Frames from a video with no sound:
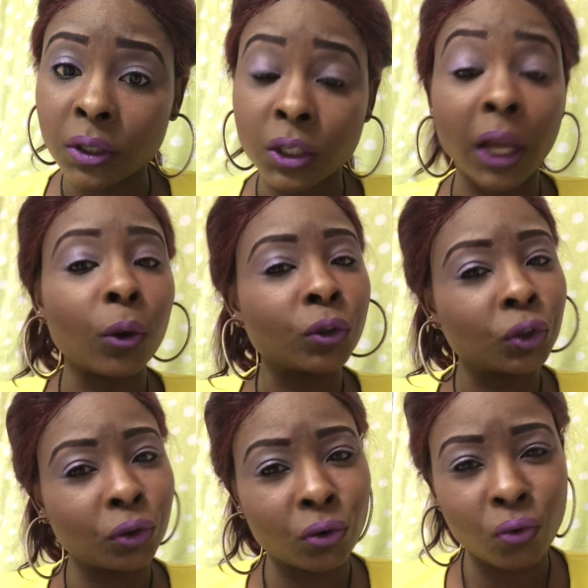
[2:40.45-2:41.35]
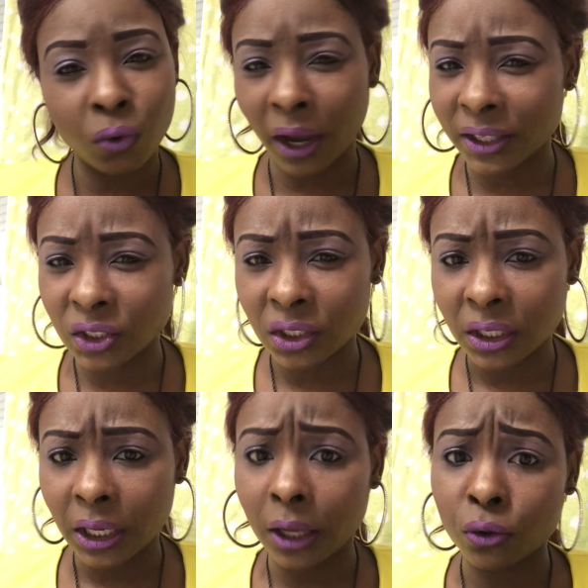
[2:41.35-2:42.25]
alors je t'encourage
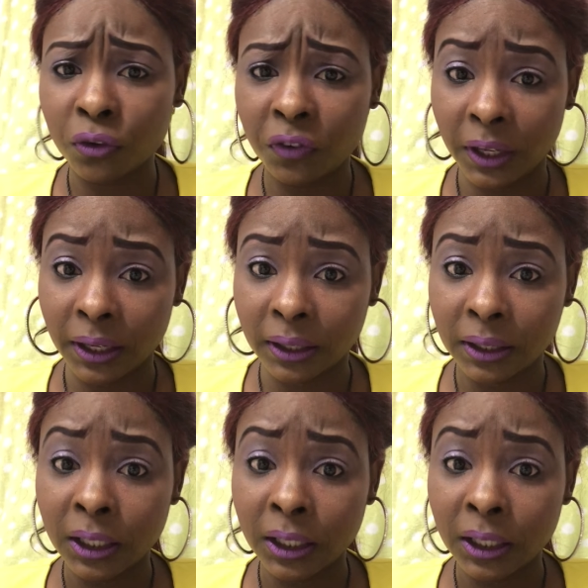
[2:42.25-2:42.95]
à le faire.